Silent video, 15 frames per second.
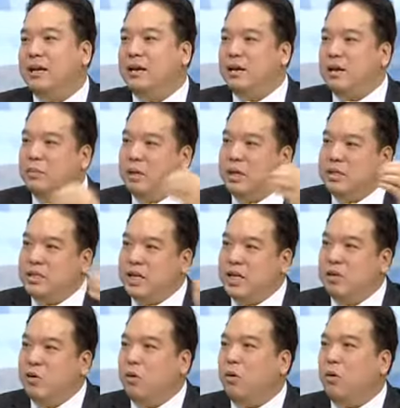นมีชิ
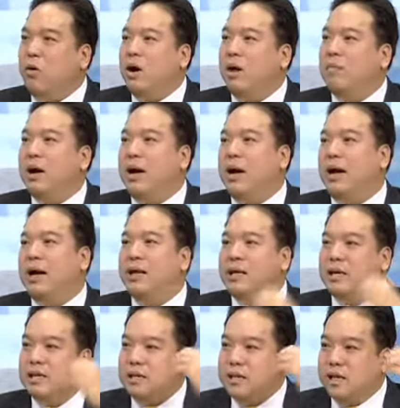นโยโกฮาม่า
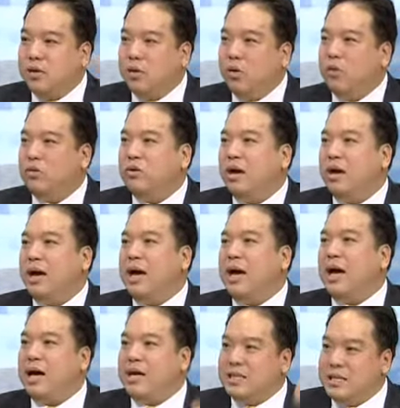ชินโอซาก้า
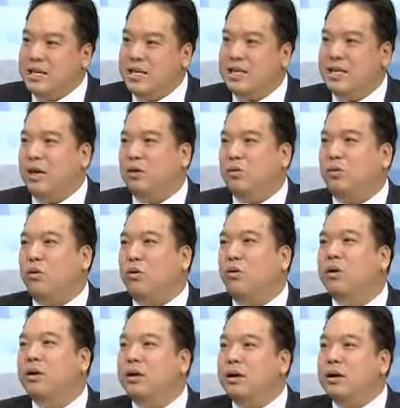ชินเกียวโต
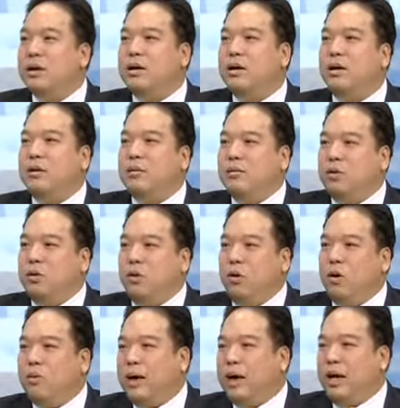ครับคือ โยโก
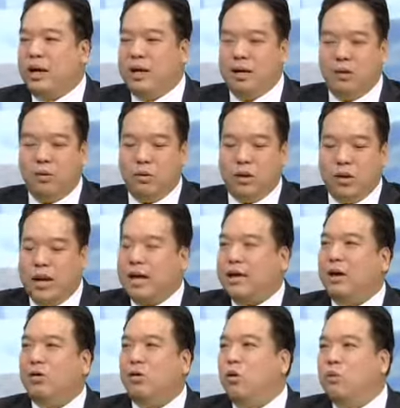ฮาม่าโอซาก้า
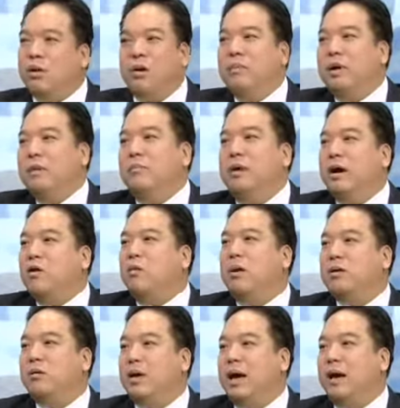เกียวโตมันก็มีเมืองของ
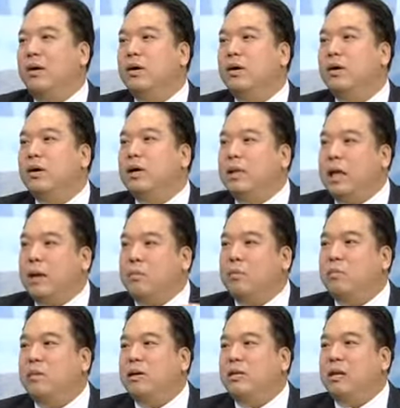มันอยู่แล้วครับแต่พ
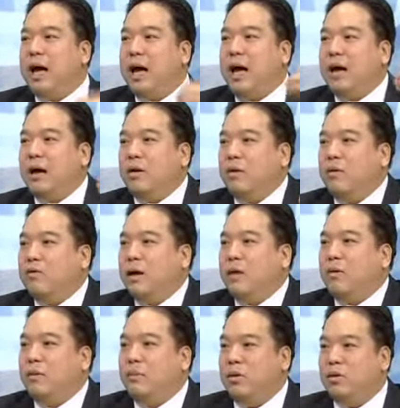อไปสร้างรถไฟ
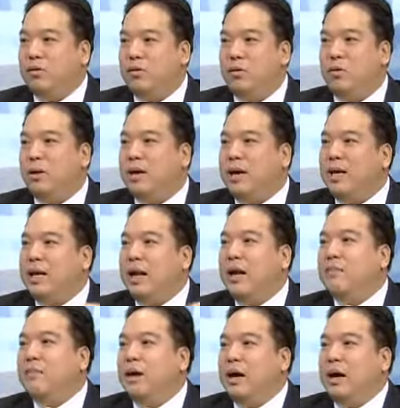ความเร็วสูงใก
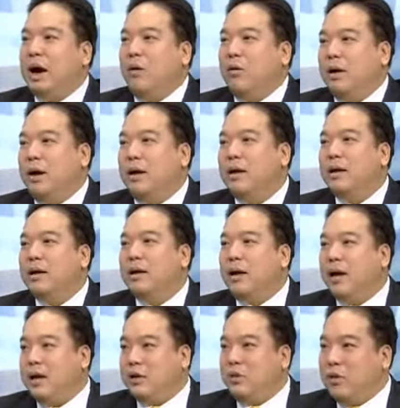ล้ๆเมืองเก่าเนี่ย
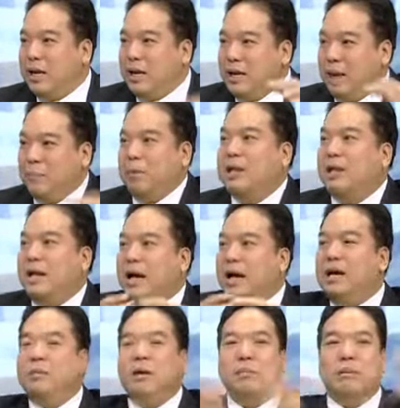ไอ้ตรงนั้นกลับพัฒนา
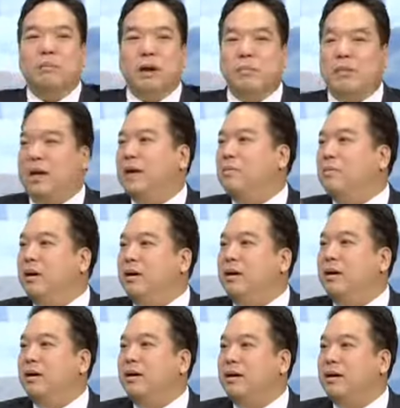ขึ้นมาเป็นเมืองใหม่อีกเมืองห
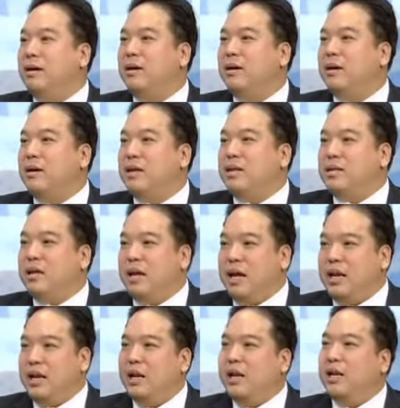นึ่งฉะ
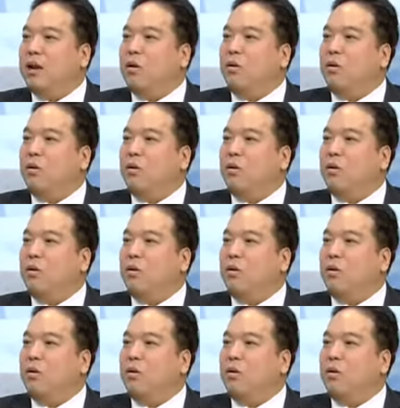นั้นอันนี้